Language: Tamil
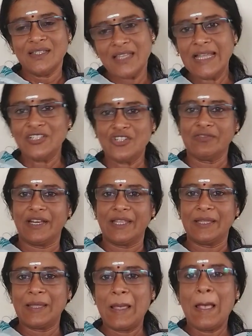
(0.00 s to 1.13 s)
நேற்று வரை
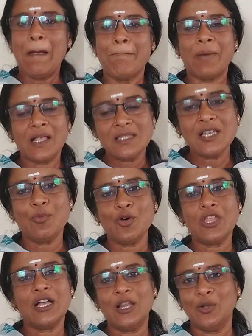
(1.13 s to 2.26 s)

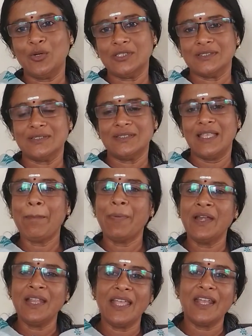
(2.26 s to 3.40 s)
பஞ்சபூதங்களோடு
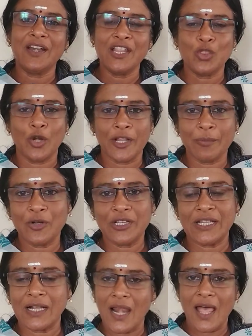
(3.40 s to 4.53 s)
எப்படி நேரடி தொடர்போடு
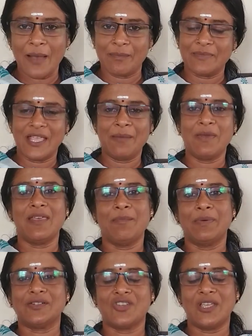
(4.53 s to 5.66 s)
இருக்கலாம் என்பதை
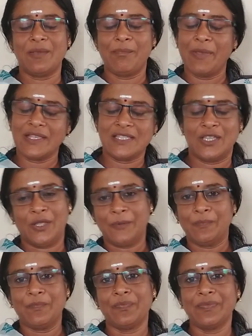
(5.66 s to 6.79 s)
பற்றி பேசினேன்
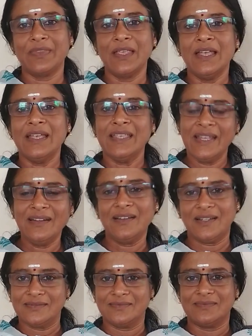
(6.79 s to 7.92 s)

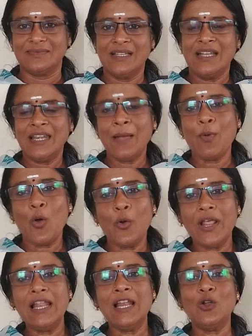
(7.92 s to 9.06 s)
இன்று நம்
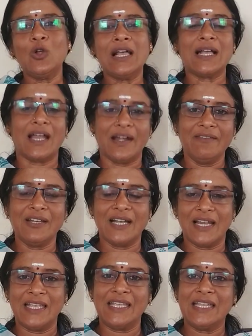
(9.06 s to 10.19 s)
உடலில் உள்ள
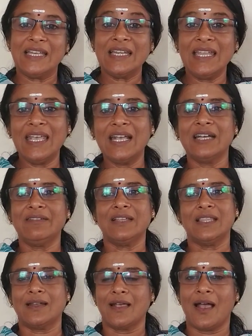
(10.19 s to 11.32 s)
கழிவுகளை
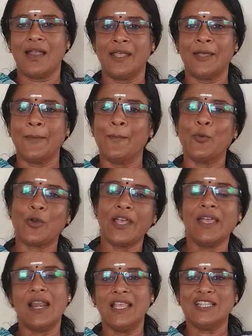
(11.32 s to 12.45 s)
நீக்குவதற்கான
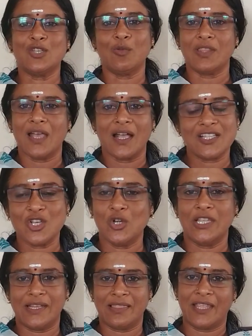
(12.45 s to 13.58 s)
முறைகளை சொல்வதாக
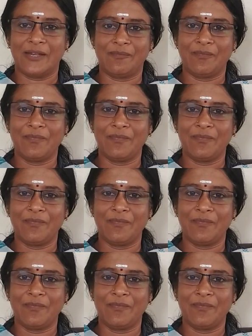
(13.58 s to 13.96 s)
சொல்லியிருந்தேன்